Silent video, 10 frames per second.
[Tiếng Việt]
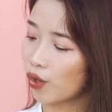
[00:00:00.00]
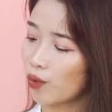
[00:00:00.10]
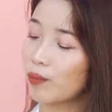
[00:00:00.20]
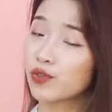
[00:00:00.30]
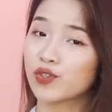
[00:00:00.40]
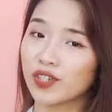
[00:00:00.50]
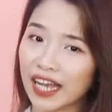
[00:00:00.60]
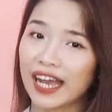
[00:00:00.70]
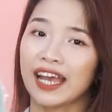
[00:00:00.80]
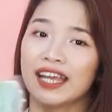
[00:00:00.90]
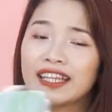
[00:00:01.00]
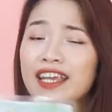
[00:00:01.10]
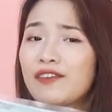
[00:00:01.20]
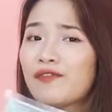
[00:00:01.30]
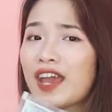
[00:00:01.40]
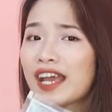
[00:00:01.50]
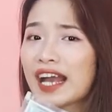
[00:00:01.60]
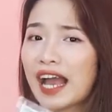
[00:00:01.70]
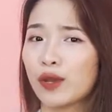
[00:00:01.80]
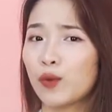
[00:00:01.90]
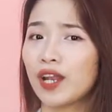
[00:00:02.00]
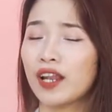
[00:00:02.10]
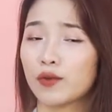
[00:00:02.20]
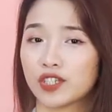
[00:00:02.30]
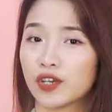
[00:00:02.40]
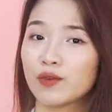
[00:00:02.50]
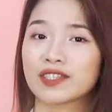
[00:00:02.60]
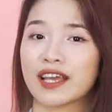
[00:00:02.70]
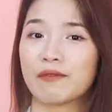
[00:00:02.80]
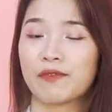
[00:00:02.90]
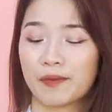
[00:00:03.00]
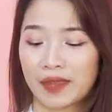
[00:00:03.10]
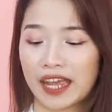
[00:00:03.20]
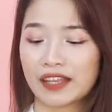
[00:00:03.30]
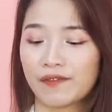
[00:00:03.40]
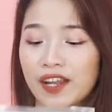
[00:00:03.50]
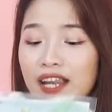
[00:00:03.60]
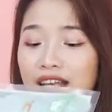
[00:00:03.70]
nói qua một chút nhá thì về cái nguyên liệu chính của sản phẩm này thì vẫn